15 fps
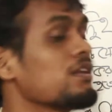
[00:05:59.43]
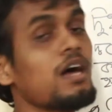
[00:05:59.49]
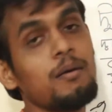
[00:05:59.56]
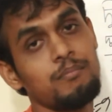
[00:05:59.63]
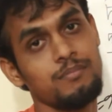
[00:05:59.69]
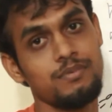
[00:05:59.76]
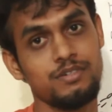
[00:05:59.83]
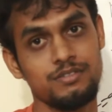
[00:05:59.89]

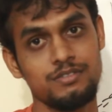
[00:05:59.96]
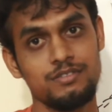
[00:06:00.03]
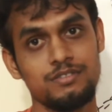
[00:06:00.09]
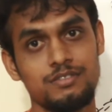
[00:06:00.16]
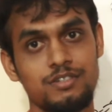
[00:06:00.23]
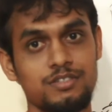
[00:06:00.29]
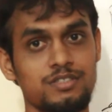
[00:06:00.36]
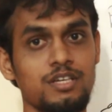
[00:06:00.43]
নাম্বার
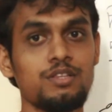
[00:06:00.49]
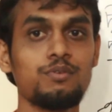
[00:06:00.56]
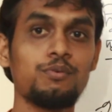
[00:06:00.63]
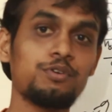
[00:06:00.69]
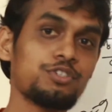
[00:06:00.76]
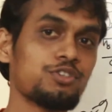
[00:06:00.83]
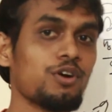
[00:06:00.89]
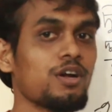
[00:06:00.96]
অর্থাৎ
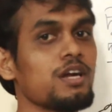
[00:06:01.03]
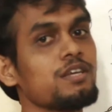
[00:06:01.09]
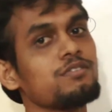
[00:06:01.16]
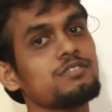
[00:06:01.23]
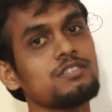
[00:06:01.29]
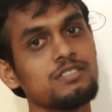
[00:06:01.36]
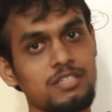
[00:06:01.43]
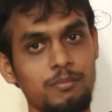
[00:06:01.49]
ওই সংখ্যাটি
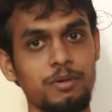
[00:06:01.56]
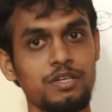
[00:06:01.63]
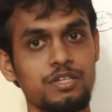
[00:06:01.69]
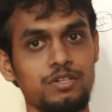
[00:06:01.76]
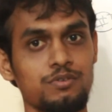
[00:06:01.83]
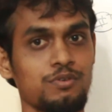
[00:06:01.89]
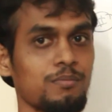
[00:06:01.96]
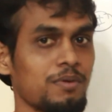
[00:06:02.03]
হচ্ছে
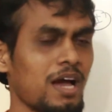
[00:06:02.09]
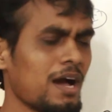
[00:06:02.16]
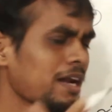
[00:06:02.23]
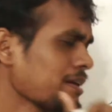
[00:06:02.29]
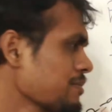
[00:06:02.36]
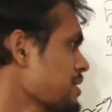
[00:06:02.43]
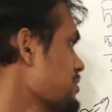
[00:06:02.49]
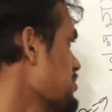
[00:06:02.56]
সেভেন্টি টু আমরা
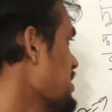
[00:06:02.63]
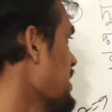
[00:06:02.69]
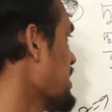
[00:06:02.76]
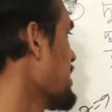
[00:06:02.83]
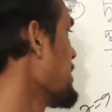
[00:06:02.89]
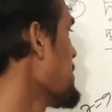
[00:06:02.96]
আরেকবার একটু দেখি